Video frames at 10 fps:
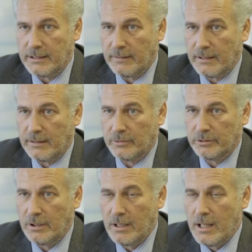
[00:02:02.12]

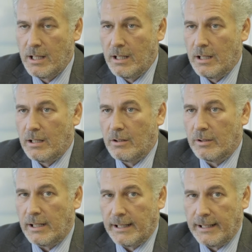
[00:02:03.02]
trabajamos
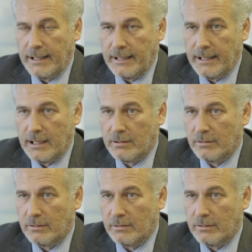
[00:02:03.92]
con Argelia,